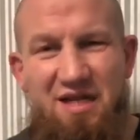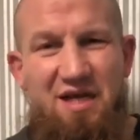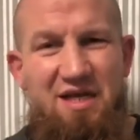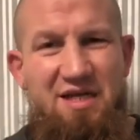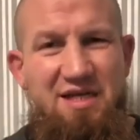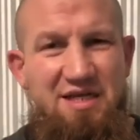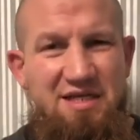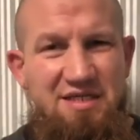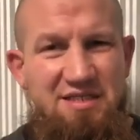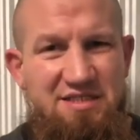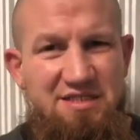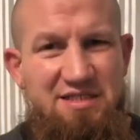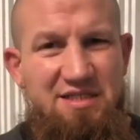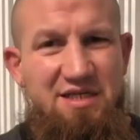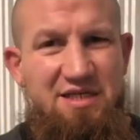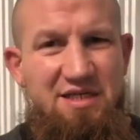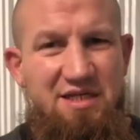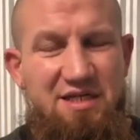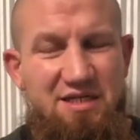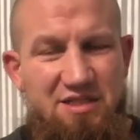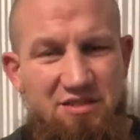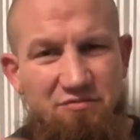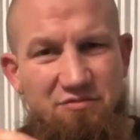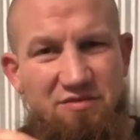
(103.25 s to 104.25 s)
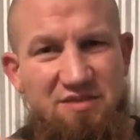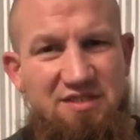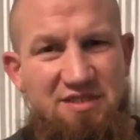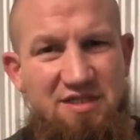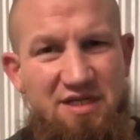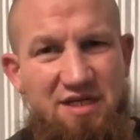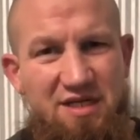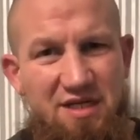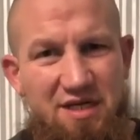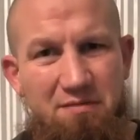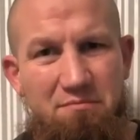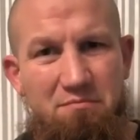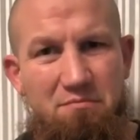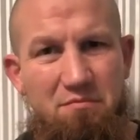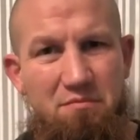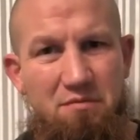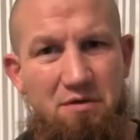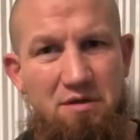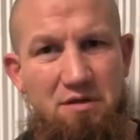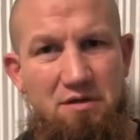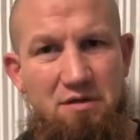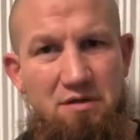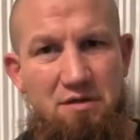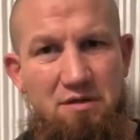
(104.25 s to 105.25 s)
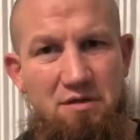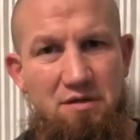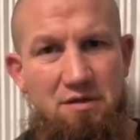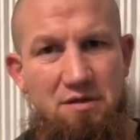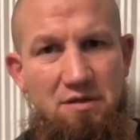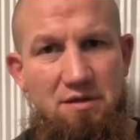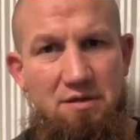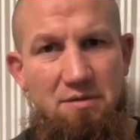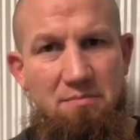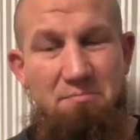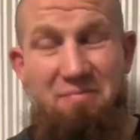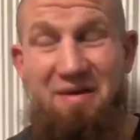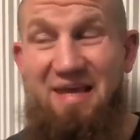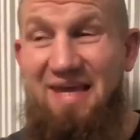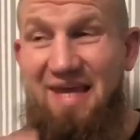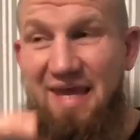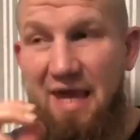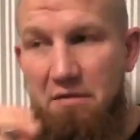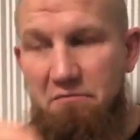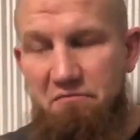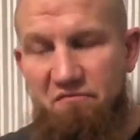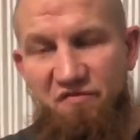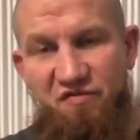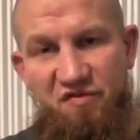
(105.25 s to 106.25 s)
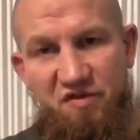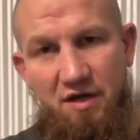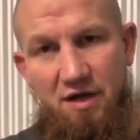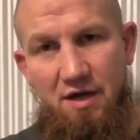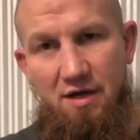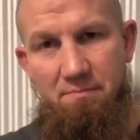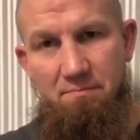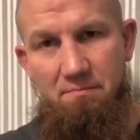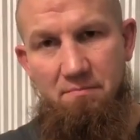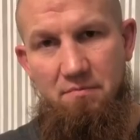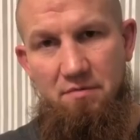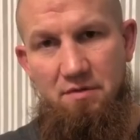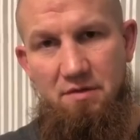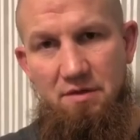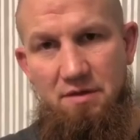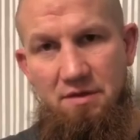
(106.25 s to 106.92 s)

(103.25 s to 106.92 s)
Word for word: wassalam, bekämpft haben.